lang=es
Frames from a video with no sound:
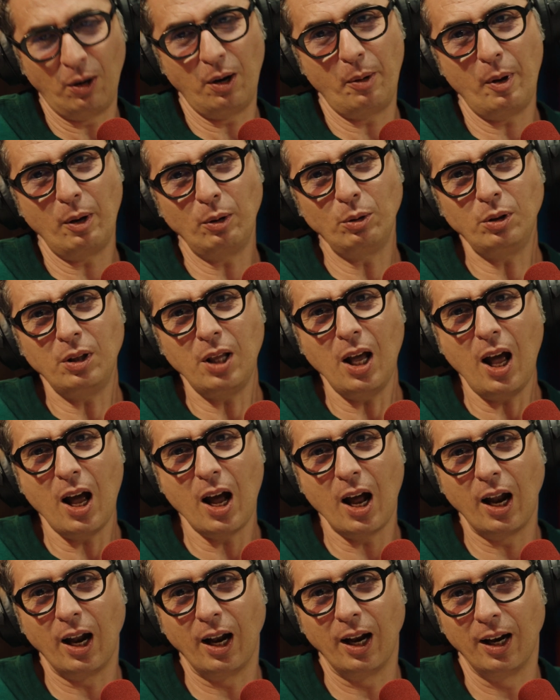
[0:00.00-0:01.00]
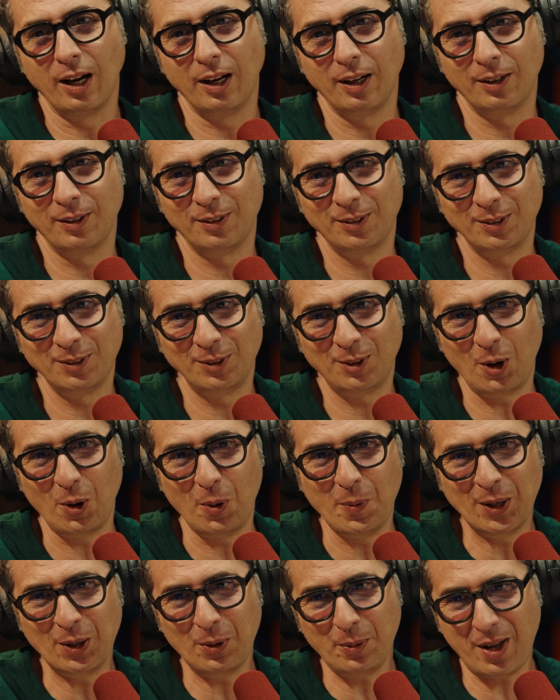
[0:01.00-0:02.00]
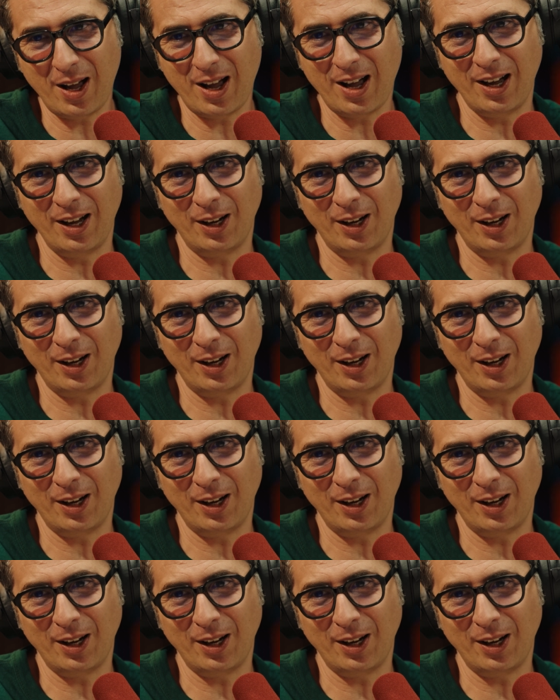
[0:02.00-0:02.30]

no le va a gustar? Ah, hombre, por favor,